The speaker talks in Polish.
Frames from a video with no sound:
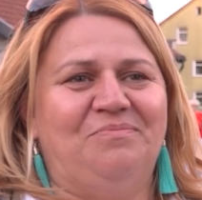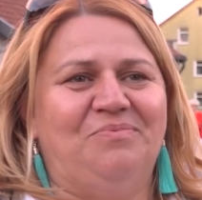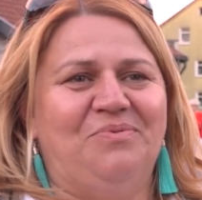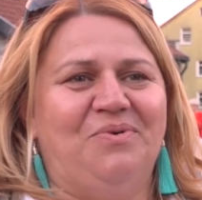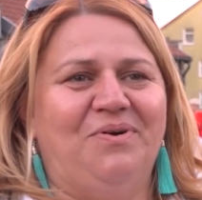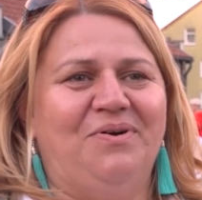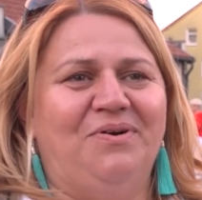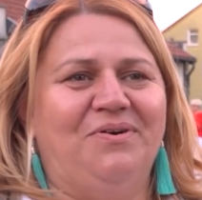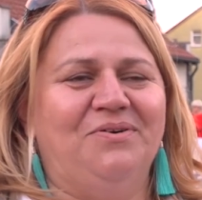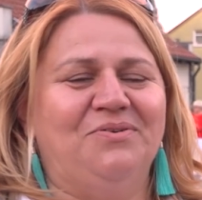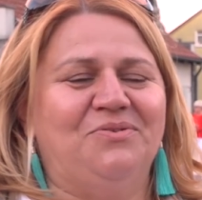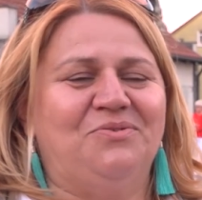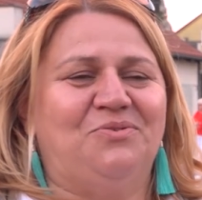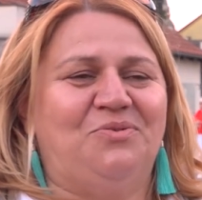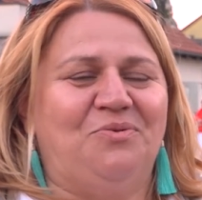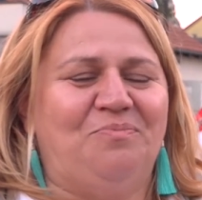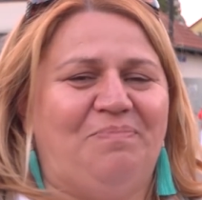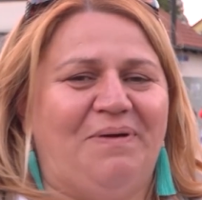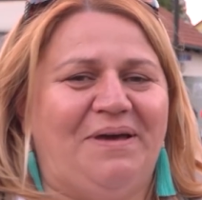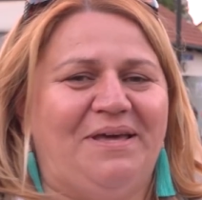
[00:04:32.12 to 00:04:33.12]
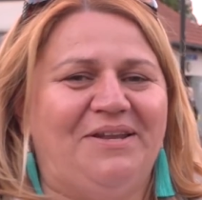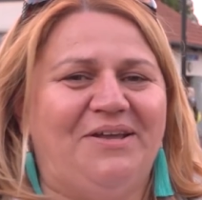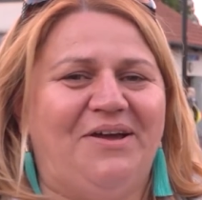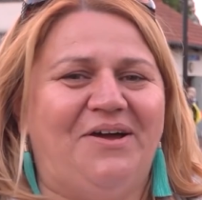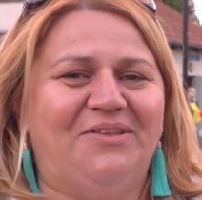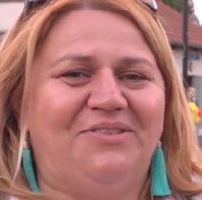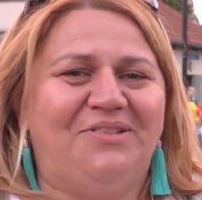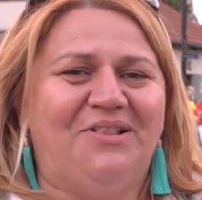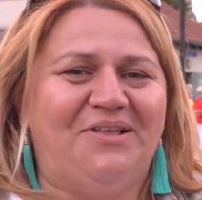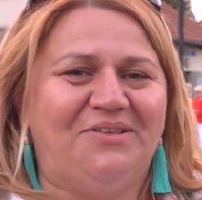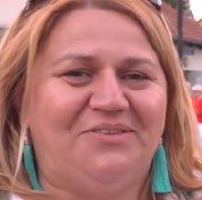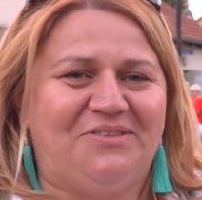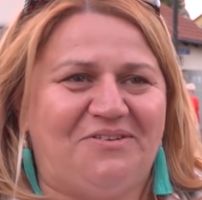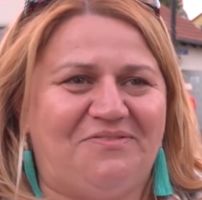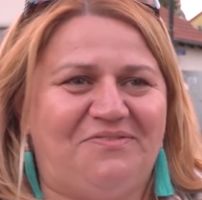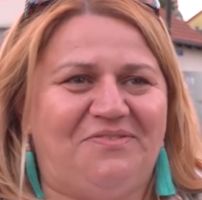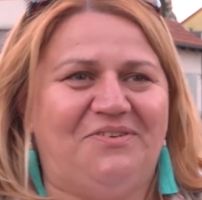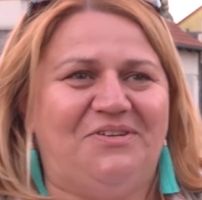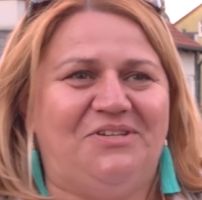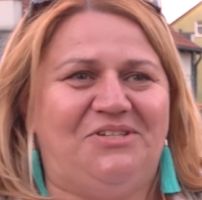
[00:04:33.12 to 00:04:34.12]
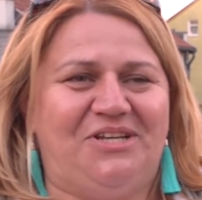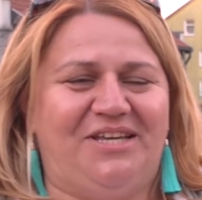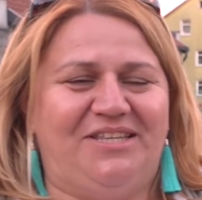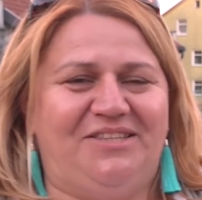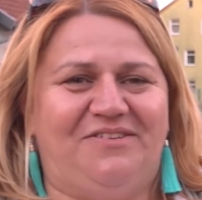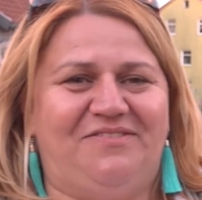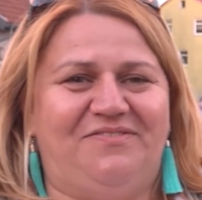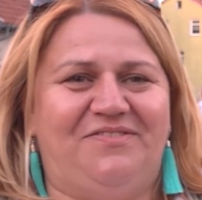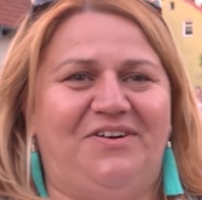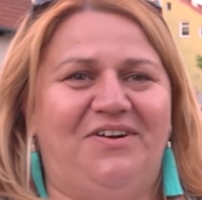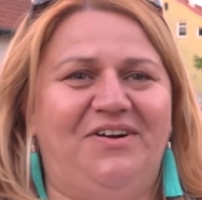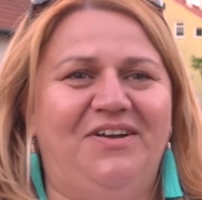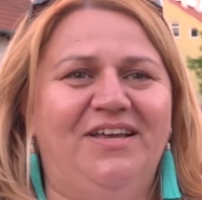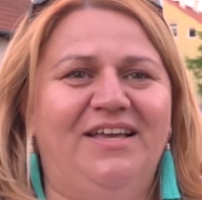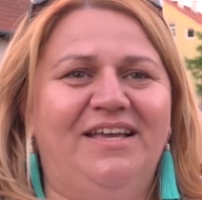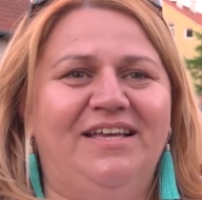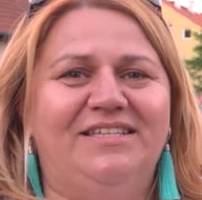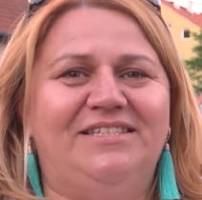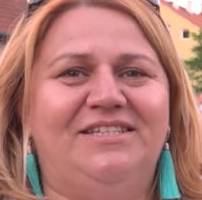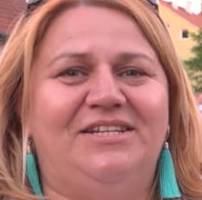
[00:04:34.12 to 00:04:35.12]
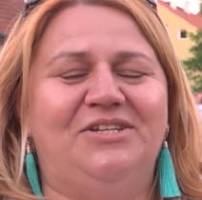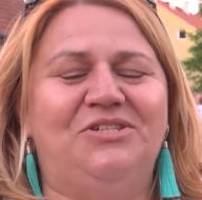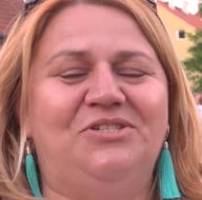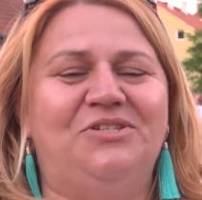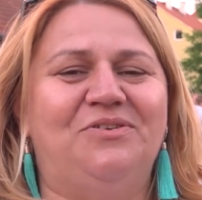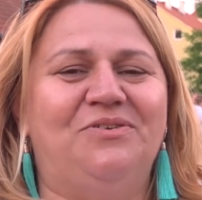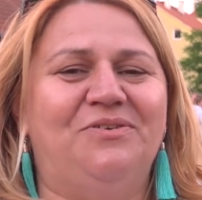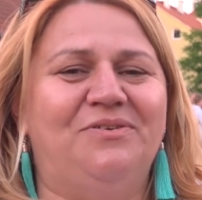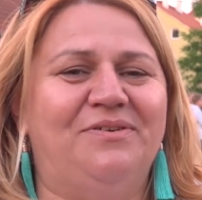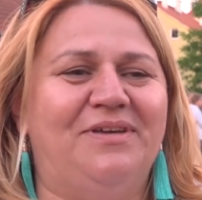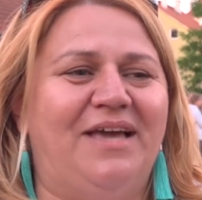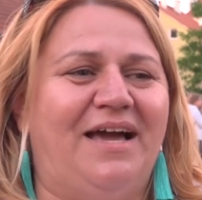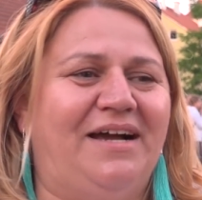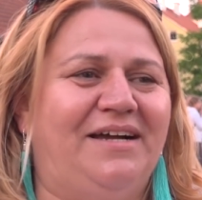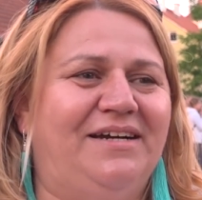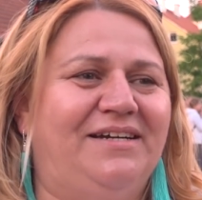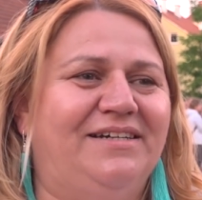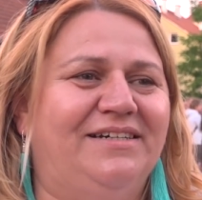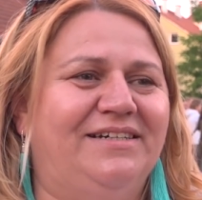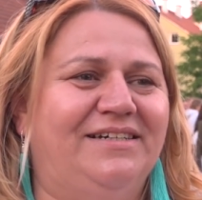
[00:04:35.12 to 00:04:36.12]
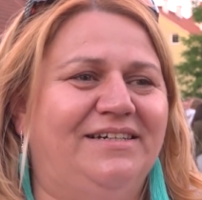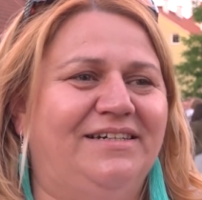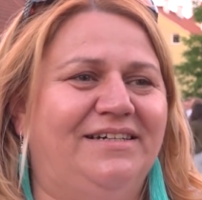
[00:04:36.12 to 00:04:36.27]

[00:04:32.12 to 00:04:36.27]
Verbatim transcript: Było super odlotowo i czadowo. Zresztą jak y,